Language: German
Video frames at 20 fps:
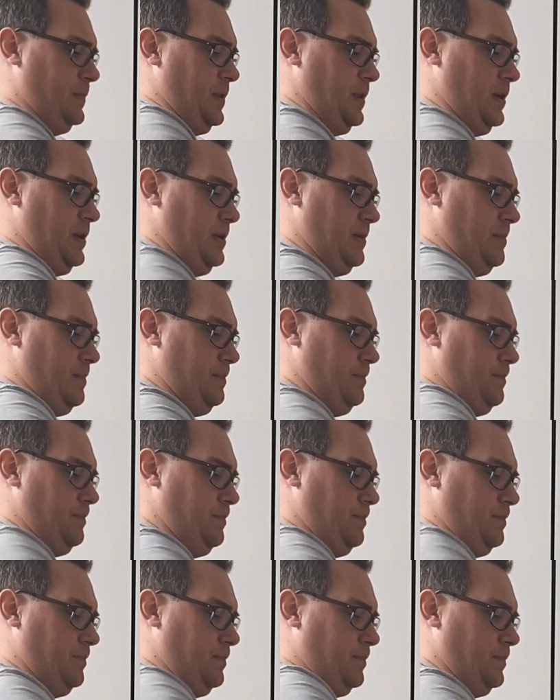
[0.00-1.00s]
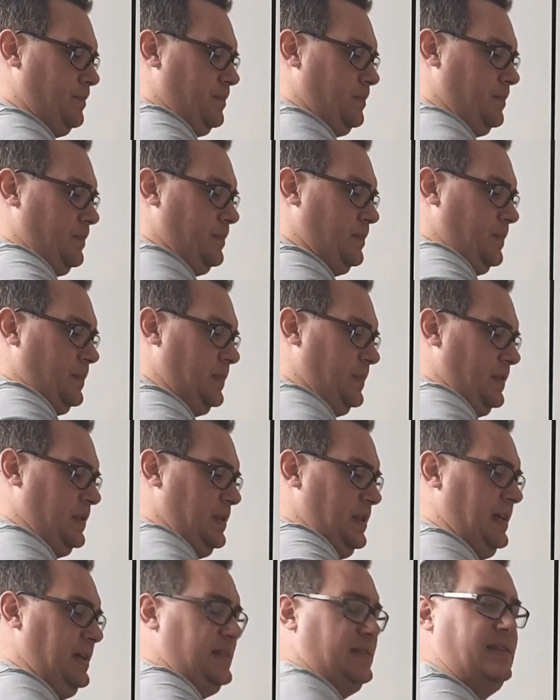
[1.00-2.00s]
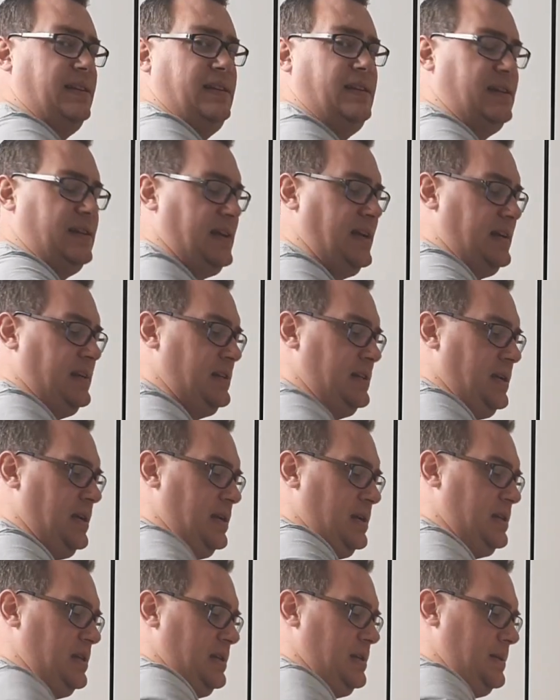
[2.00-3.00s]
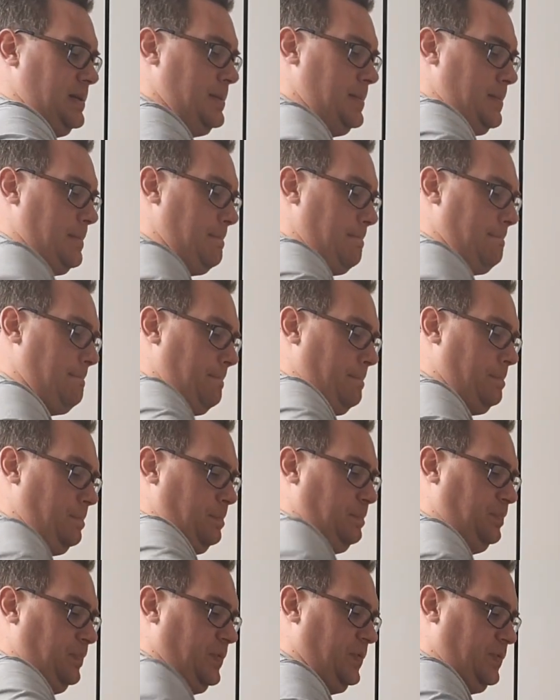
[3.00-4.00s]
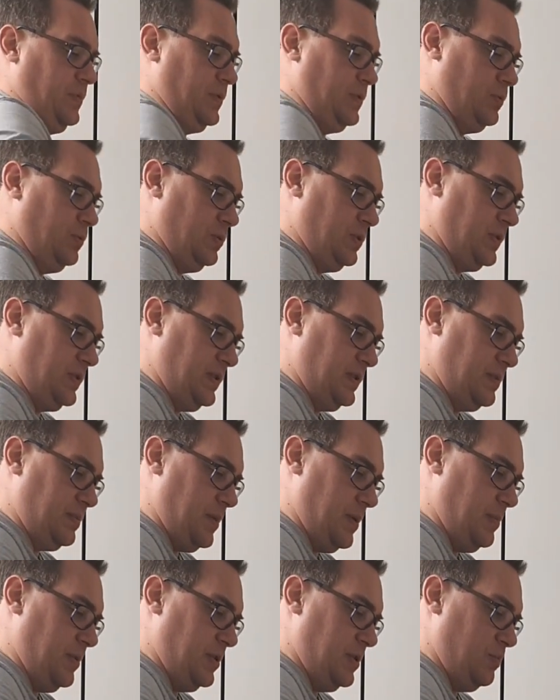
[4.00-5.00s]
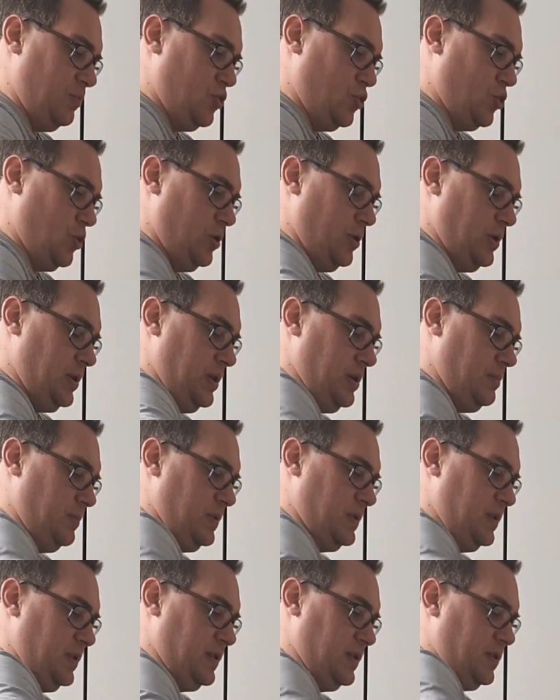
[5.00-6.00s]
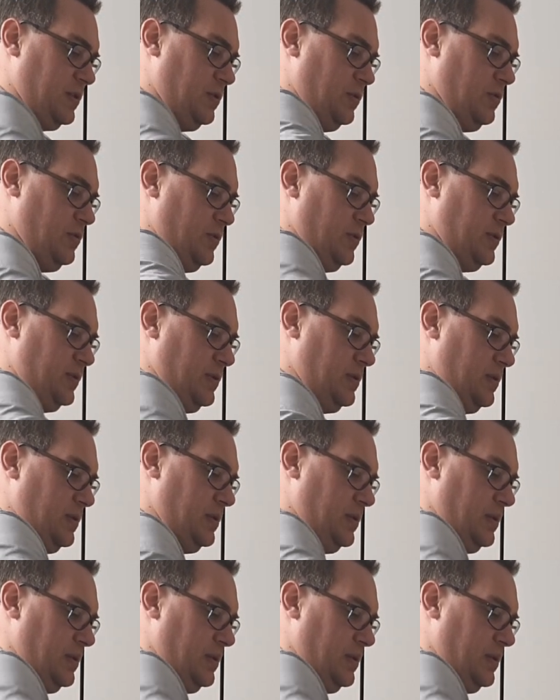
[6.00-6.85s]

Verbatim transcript: Ja. Dicht sind die Deckel nicht. Ich versuche das jetzt mal mit dem Schütteln hier ein bisschen zu lösen.